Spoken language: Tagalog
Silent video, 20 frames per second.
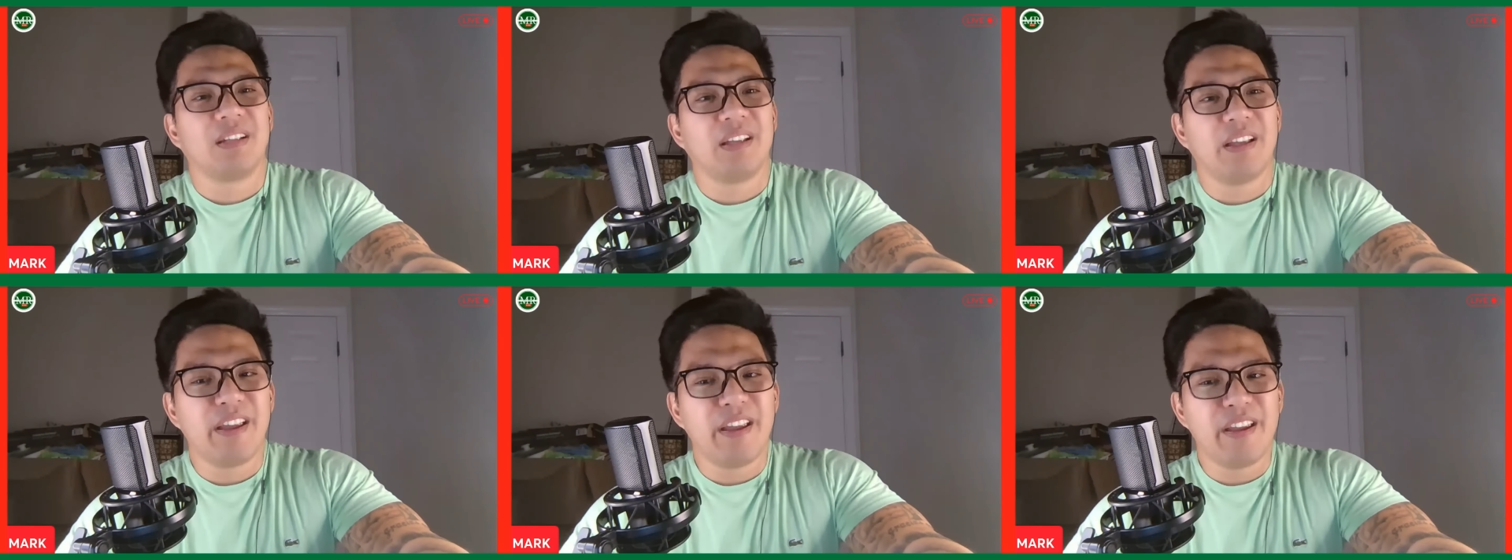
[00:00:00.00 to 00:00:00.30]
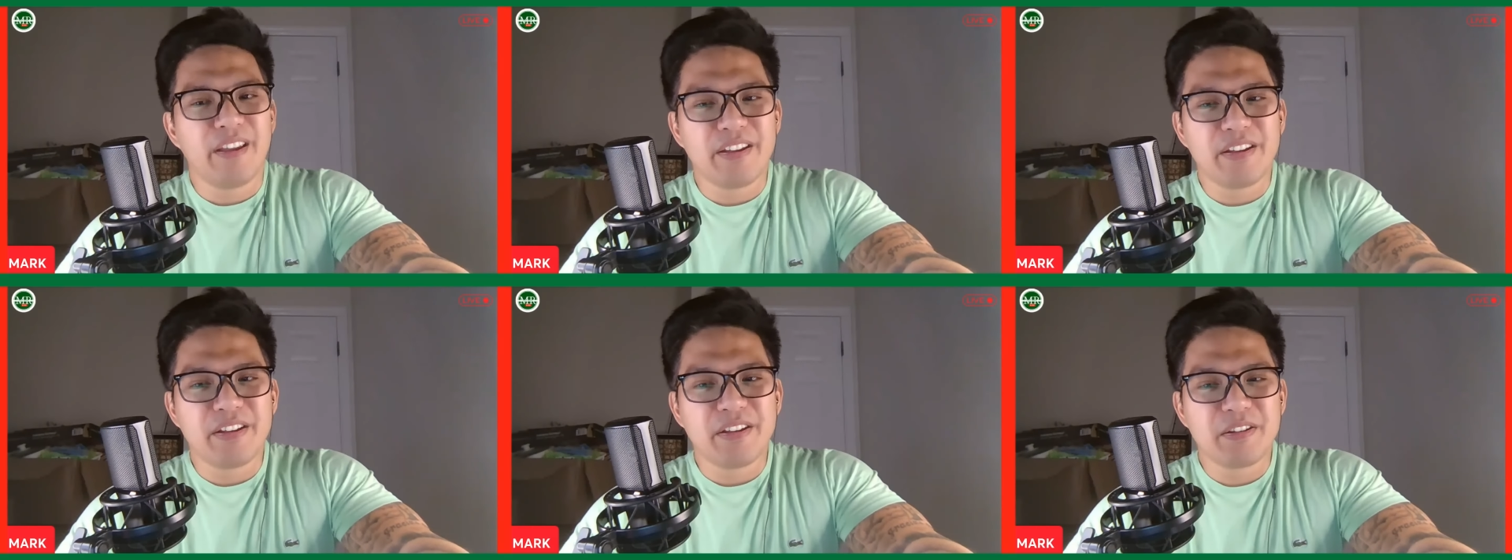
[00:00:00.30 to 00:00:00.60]

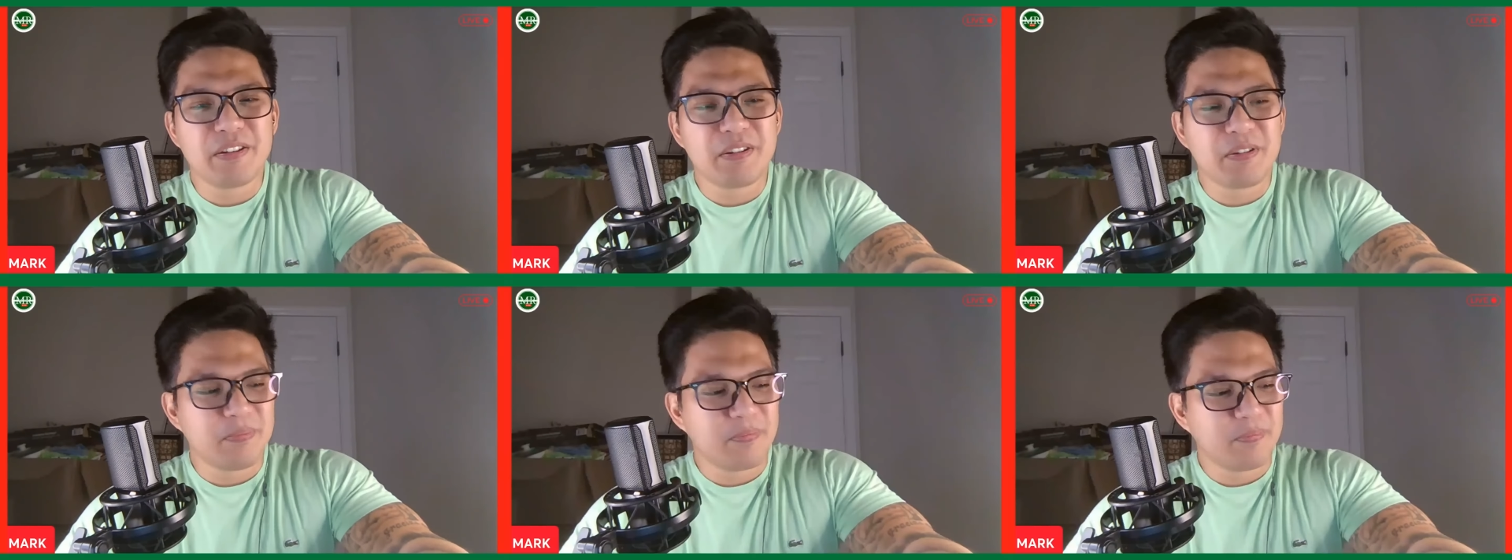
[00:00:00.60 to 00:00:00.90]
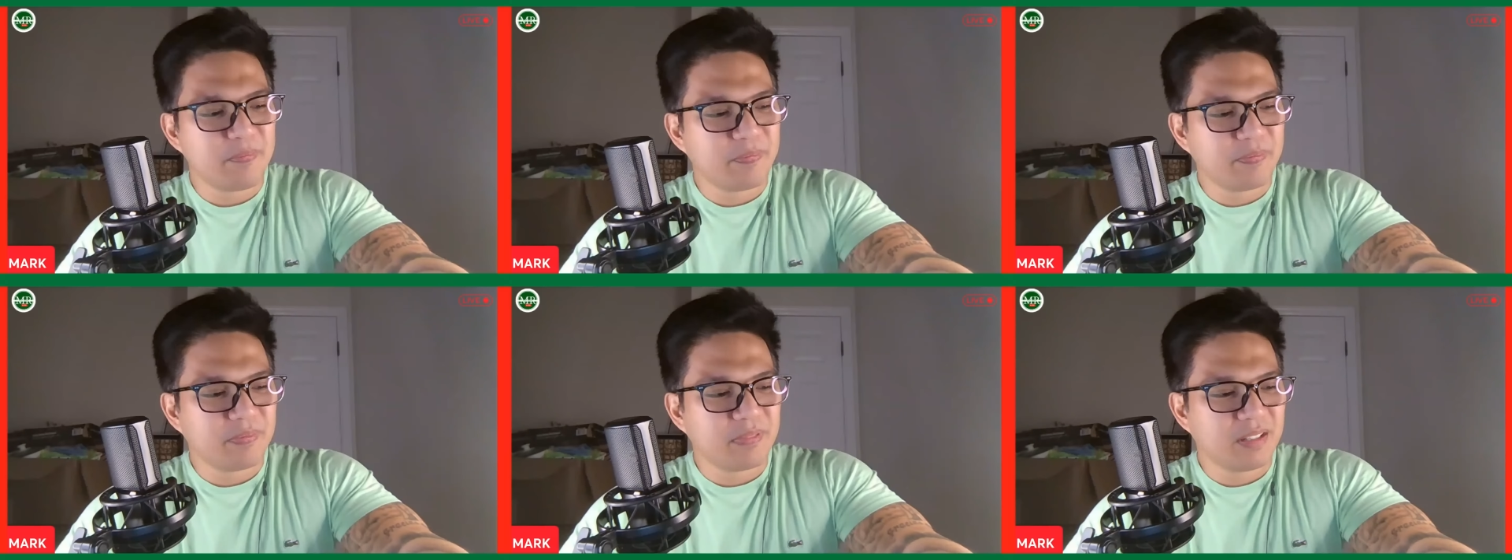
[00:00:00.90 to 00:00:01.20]
eh,
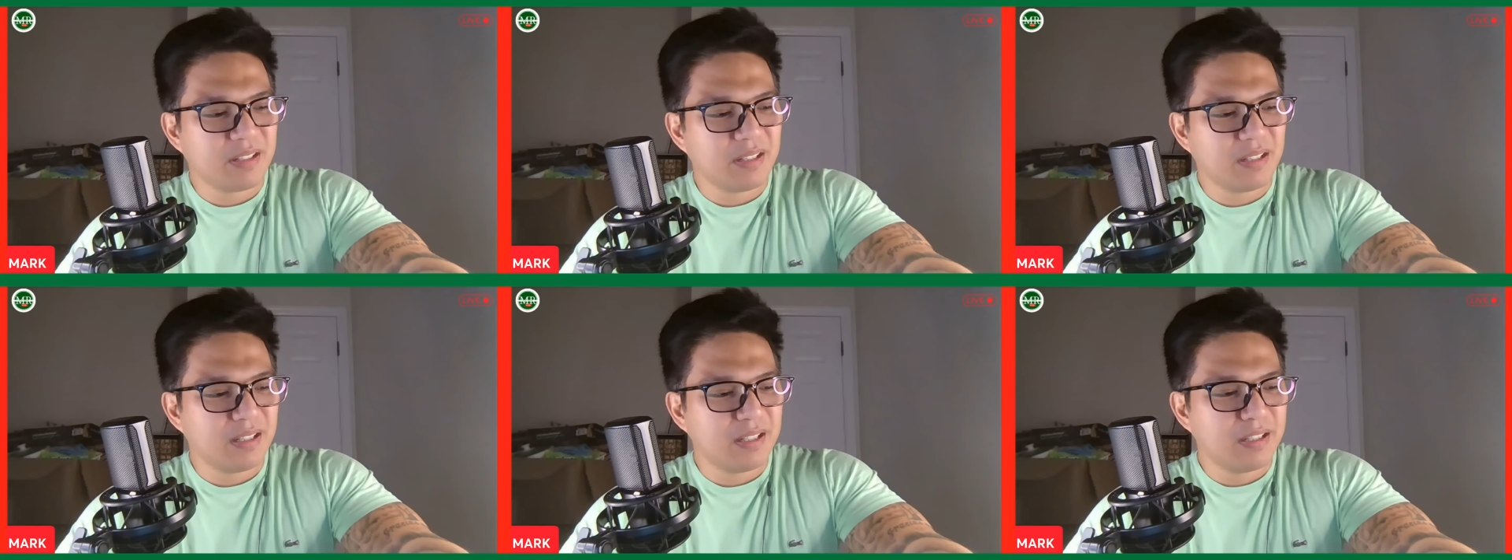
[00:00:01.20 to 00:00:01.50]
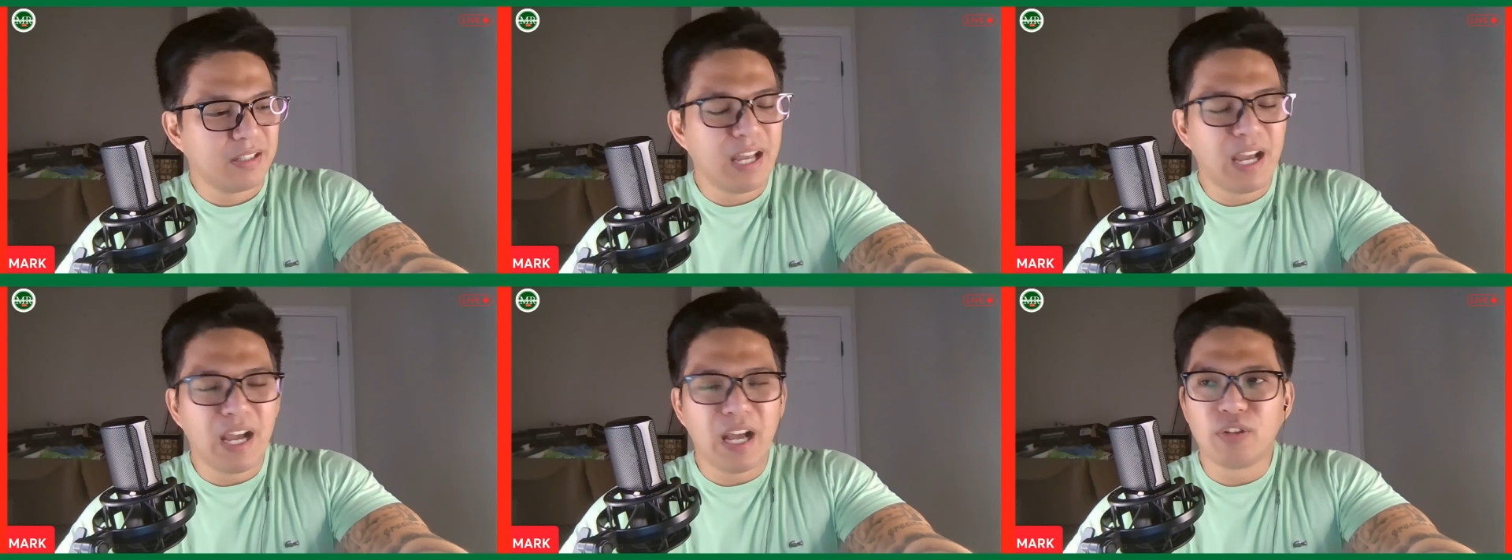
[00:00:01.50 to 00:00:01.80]

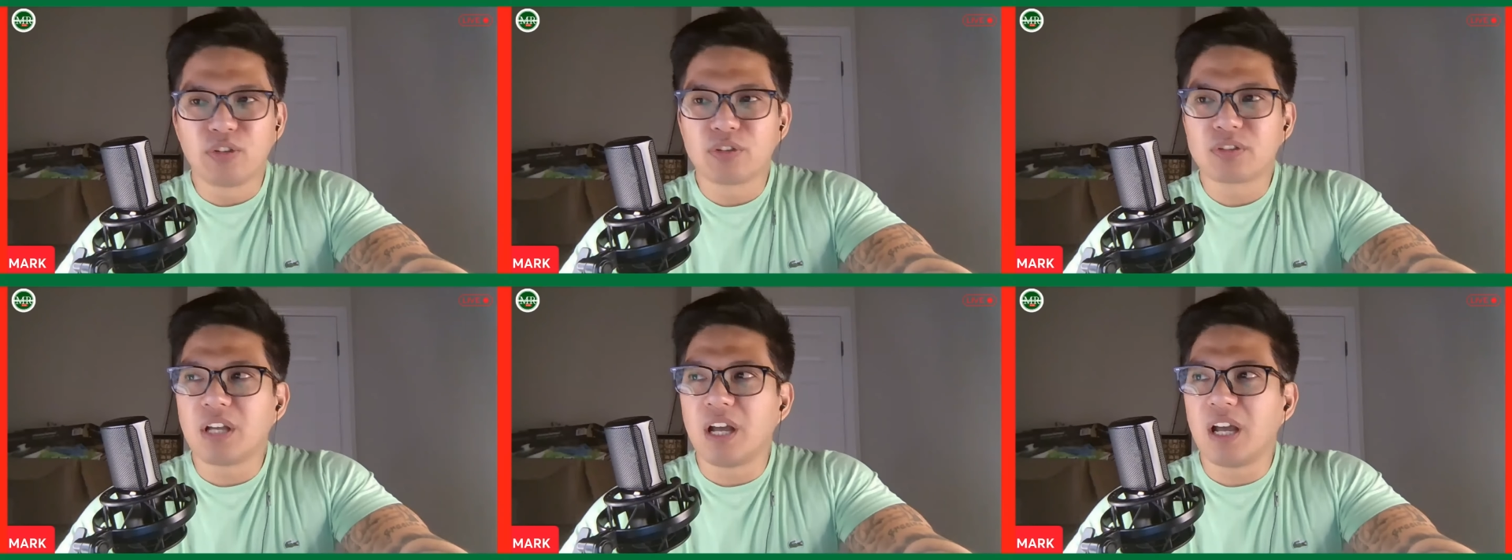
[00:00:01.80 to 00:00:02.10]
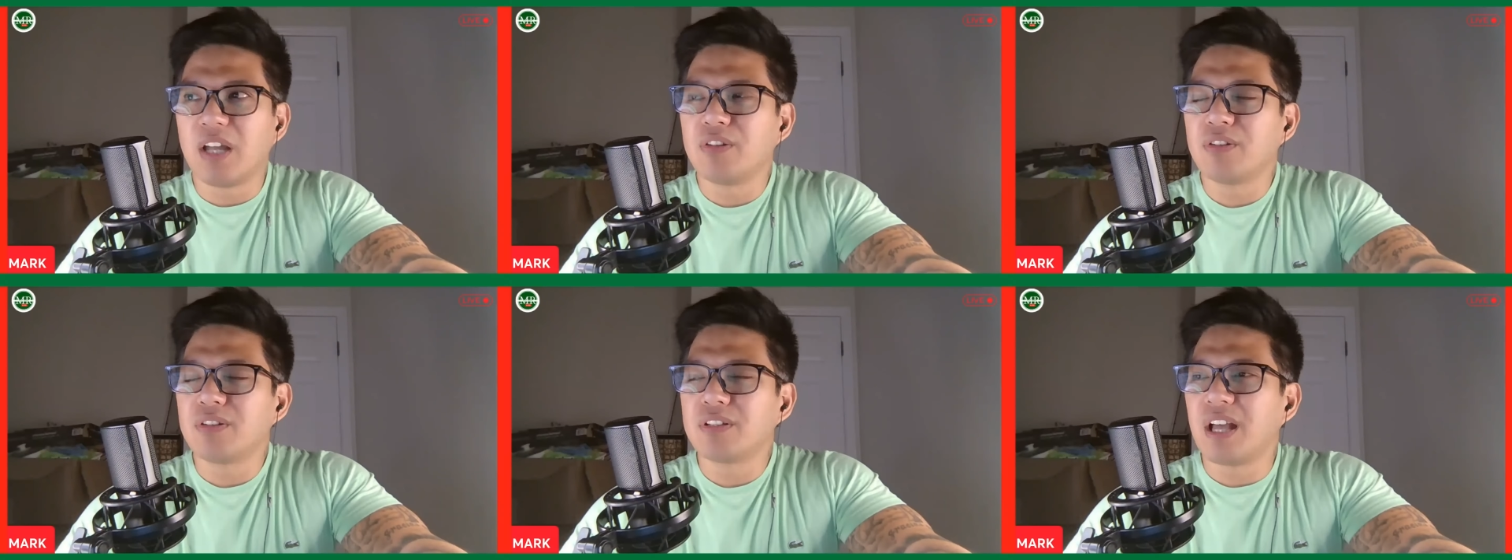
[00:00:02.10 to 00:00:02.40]
na ano tayo,